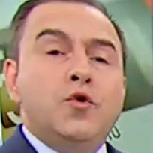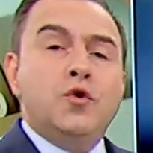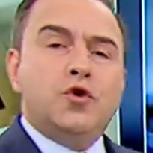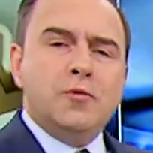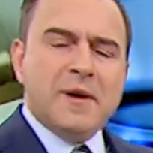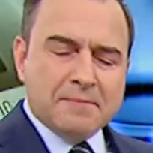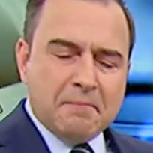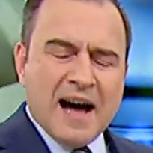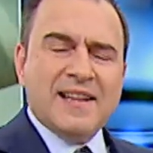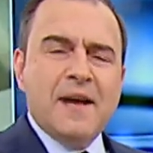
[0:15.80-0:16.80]
hükümet
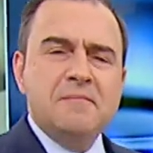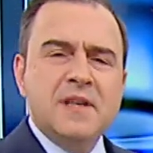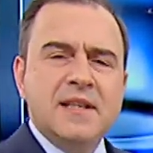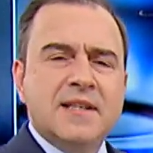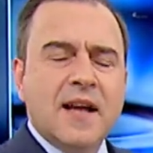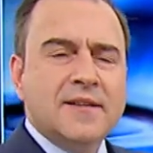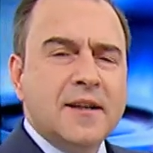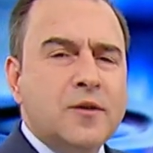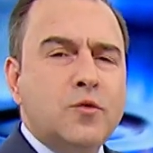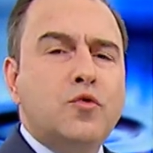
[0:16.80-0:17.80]
madem
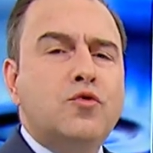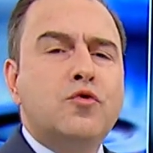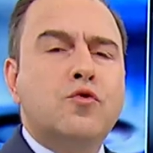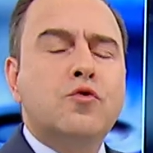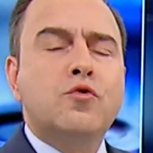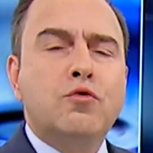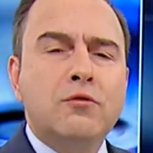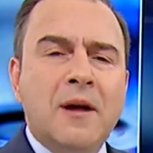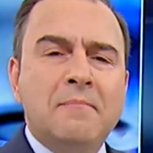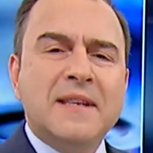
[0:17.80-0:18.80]
insanların ucuz su
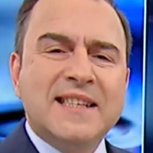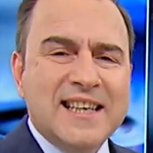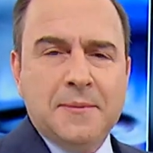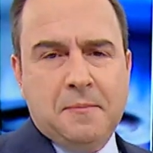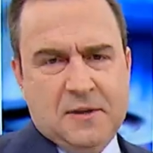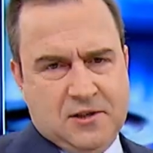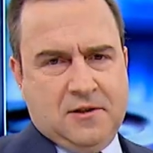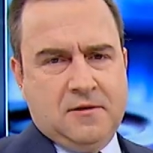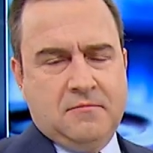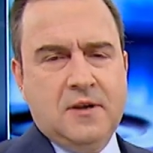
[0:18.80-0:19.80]
kullanması gibi
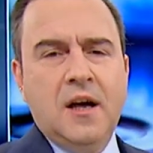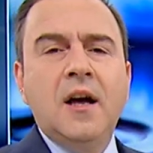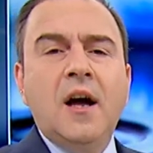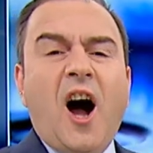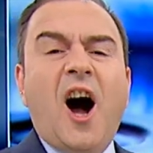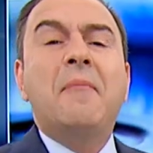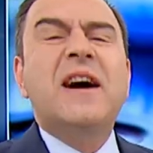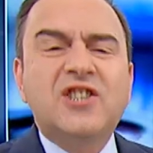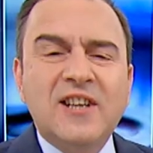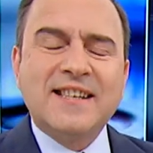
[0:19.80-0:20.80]
bir
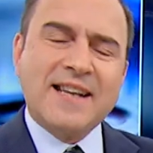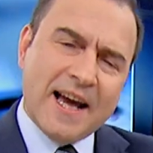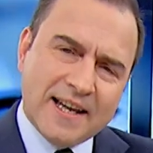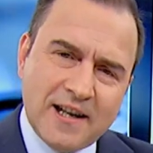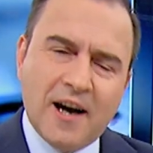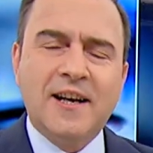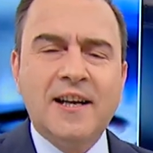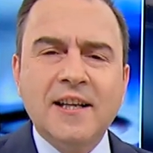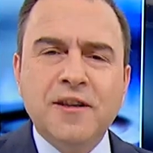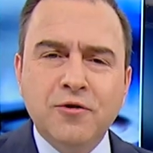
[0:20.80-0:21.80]
amaçla, sahikle
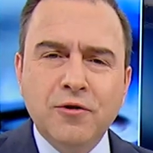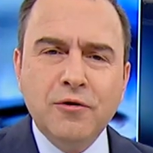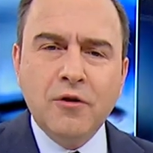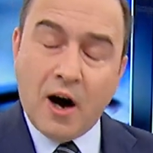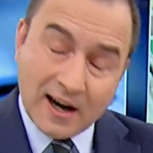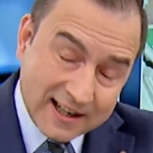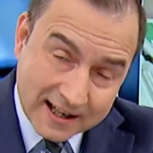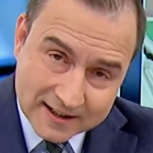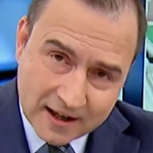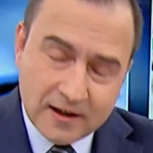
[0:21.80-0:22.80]
hareket ediyor
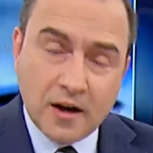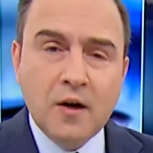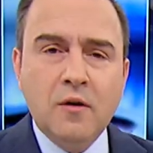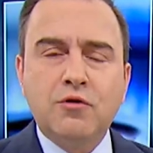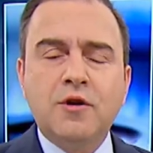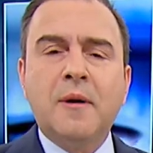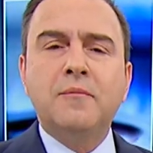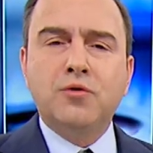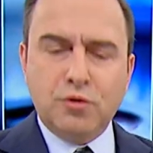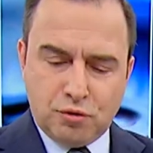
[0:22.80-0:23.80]
Ankara'da, o
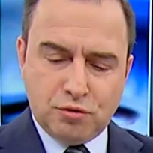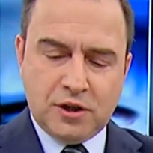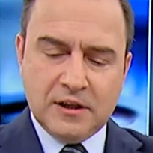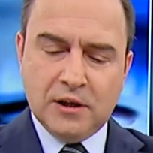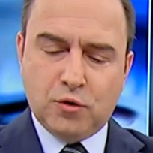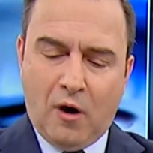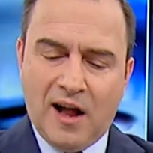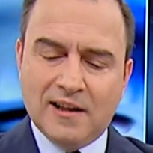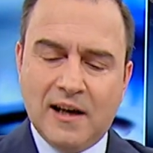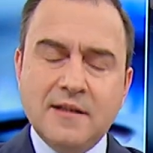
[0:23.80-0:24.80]
zaman bütün Türkiye'de
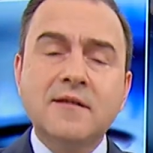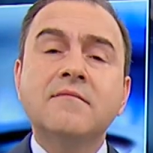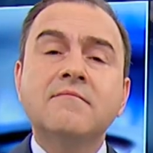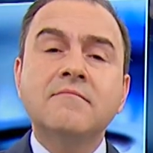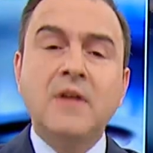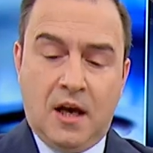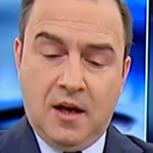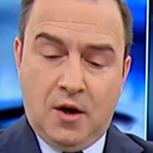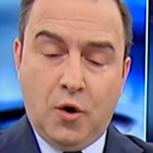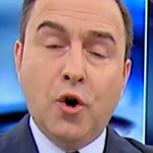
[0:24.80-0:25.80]
doğalgaz,
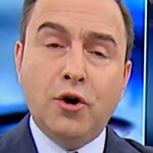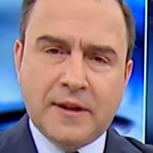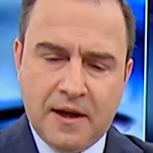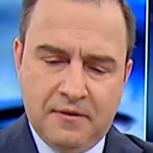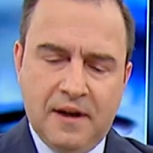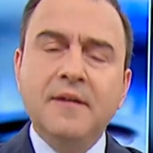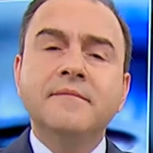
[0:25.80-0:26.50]
ÖTV,